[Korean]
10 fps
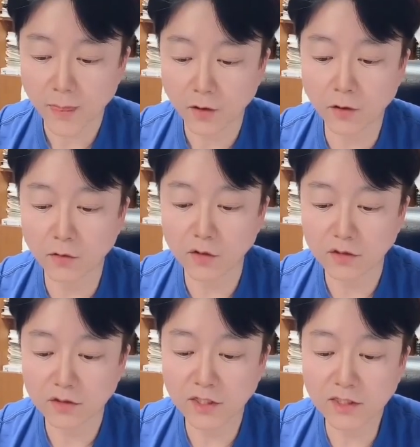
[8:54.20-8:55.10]
그리고
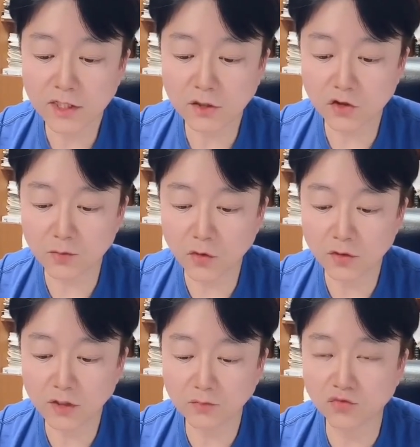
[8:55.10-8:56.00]
지칠 줄
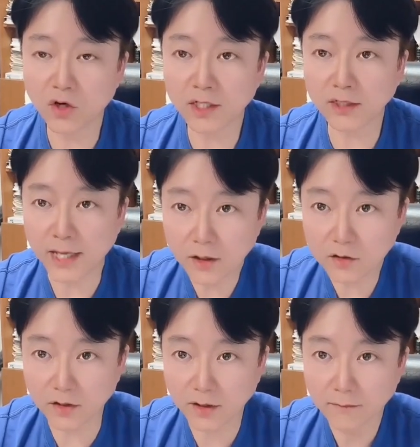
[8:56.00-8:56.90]
모르는 무한한
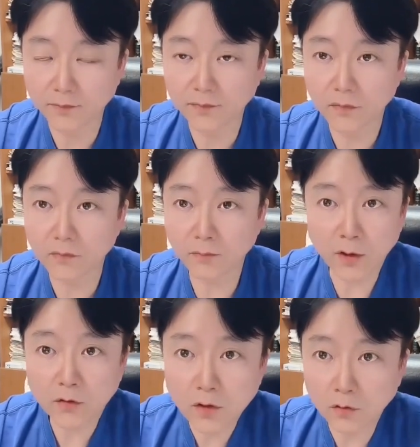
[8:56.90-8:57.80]
에너지
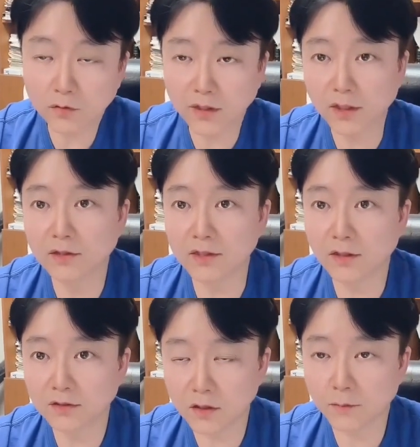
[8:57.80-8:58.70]
바로 이것도 ENTJ의
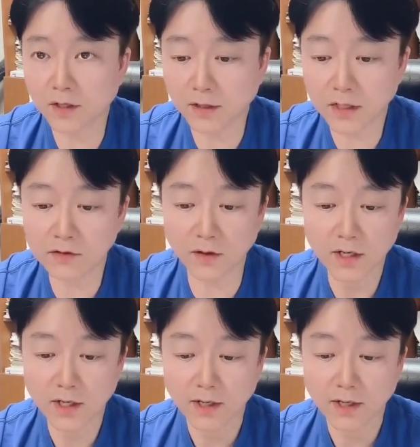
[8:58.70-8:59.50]
특징입니다 그래서